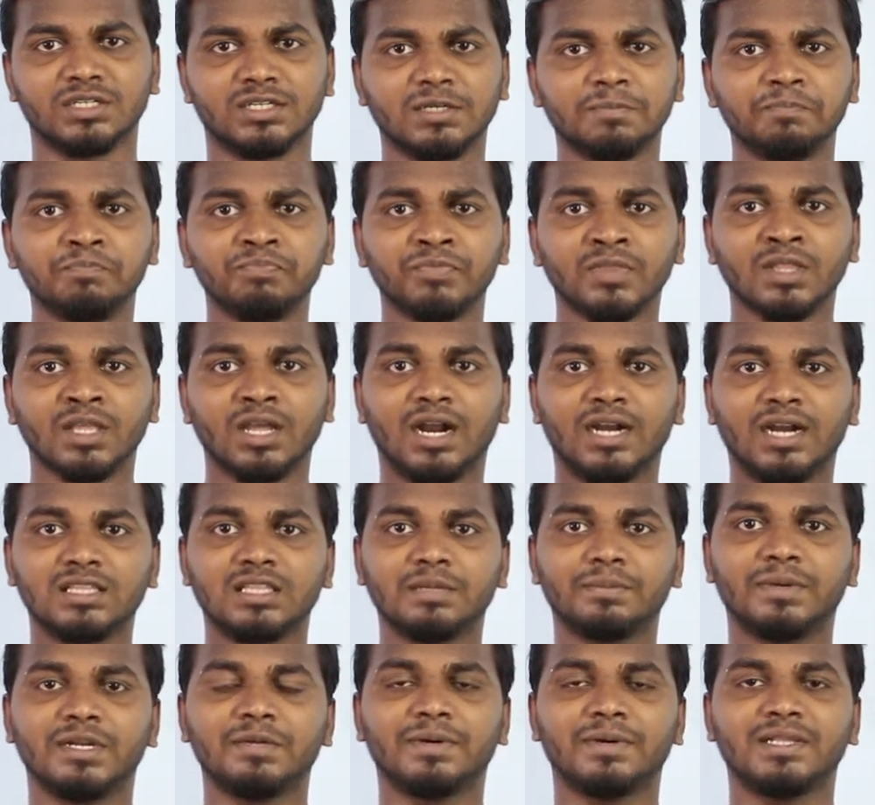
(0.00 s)
இருக்குது
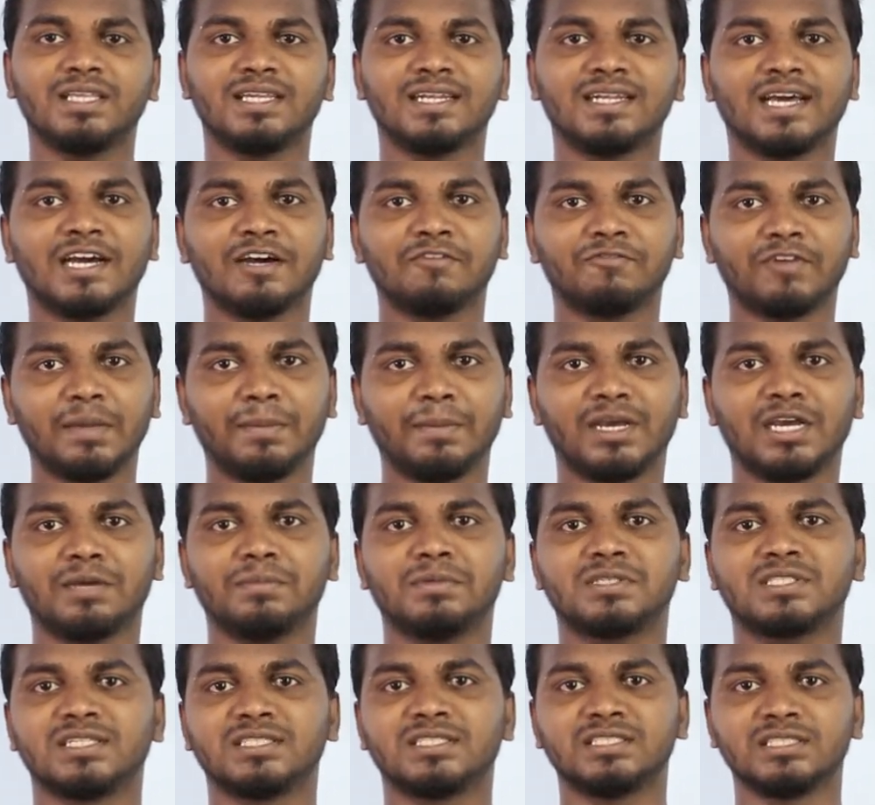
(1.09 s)
அடுத்தபடி பார்த்தீங்கன்னா ஃபைவ் மெகா
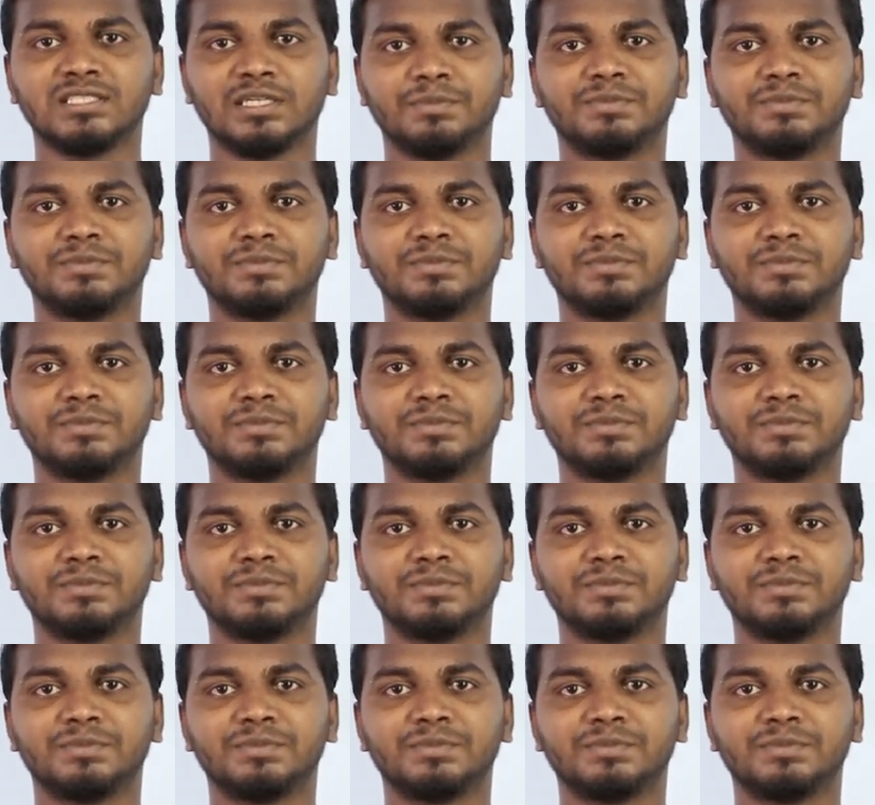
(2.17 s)
பிக்சல்ஸ்